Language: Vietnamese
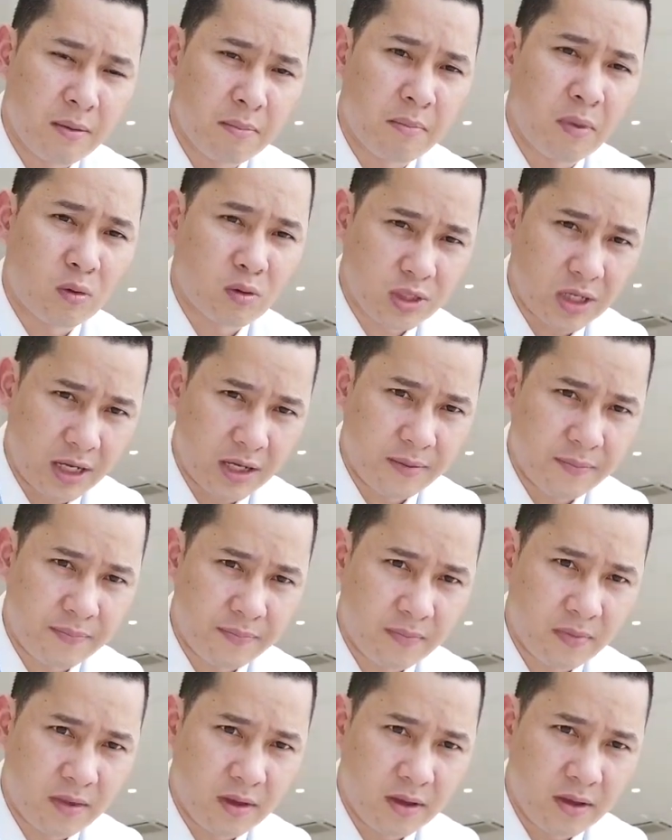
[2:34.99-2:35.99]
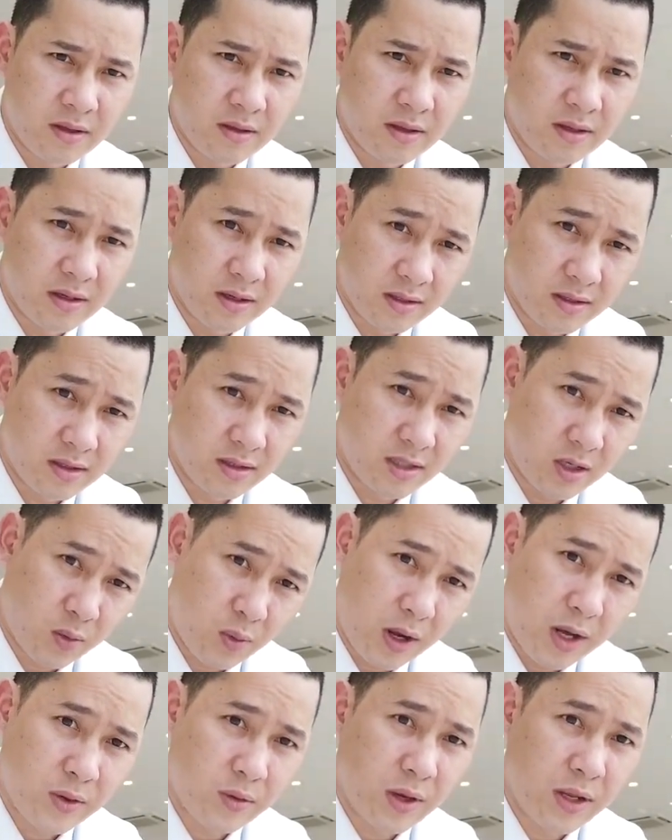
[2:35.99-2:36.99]
màu xanh thì Sơn sẽ
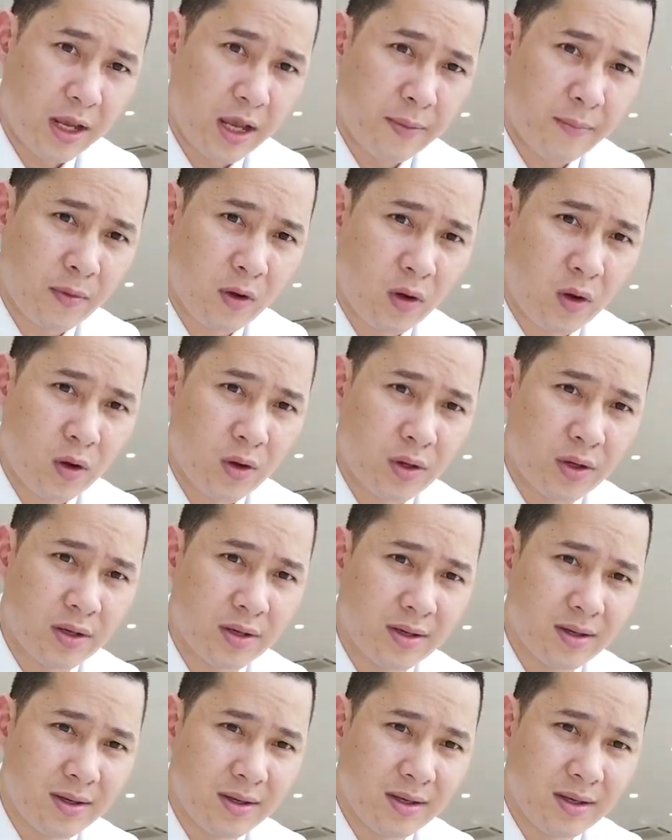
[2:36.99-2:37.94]
quay cho anh em coi